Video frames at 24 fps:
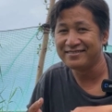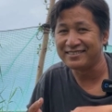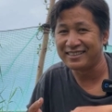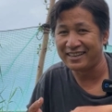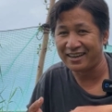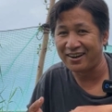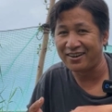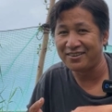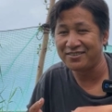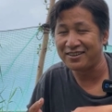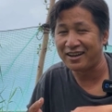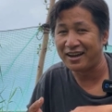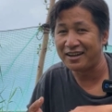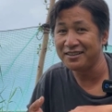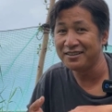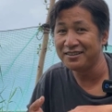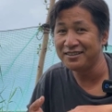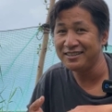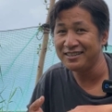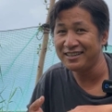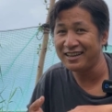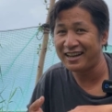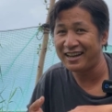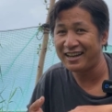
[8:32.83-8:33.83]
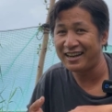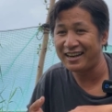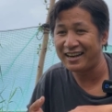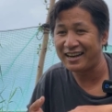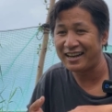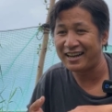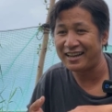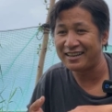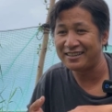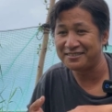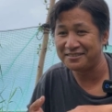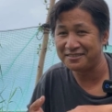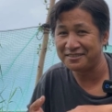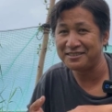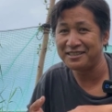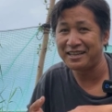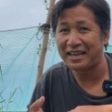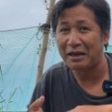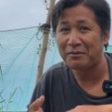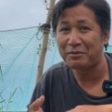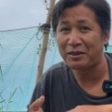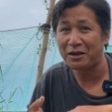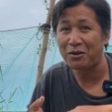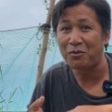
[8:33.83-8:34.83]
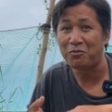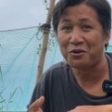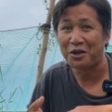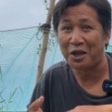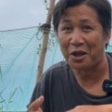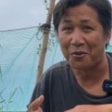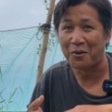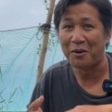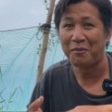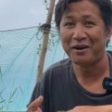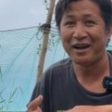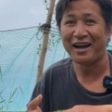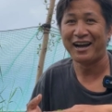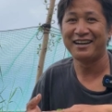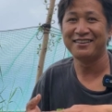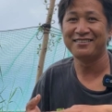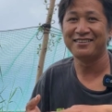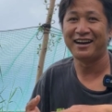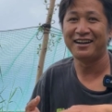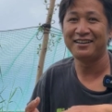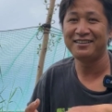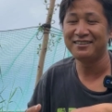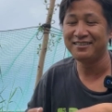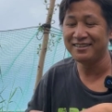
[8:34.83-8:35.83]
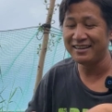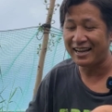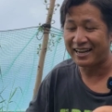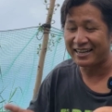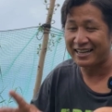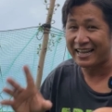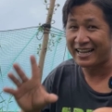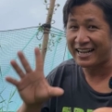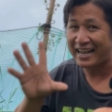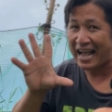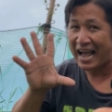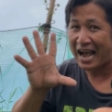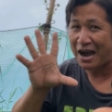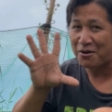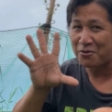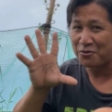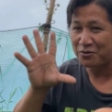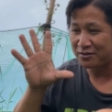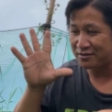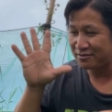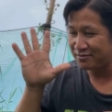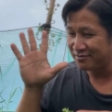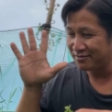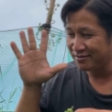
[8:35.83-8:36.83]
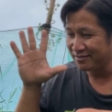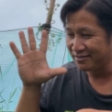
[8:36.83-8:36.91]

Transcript: vậy rồi ở dưới là, là em thấy cũng nhiều lắm ạ à. ở dưới là cây cao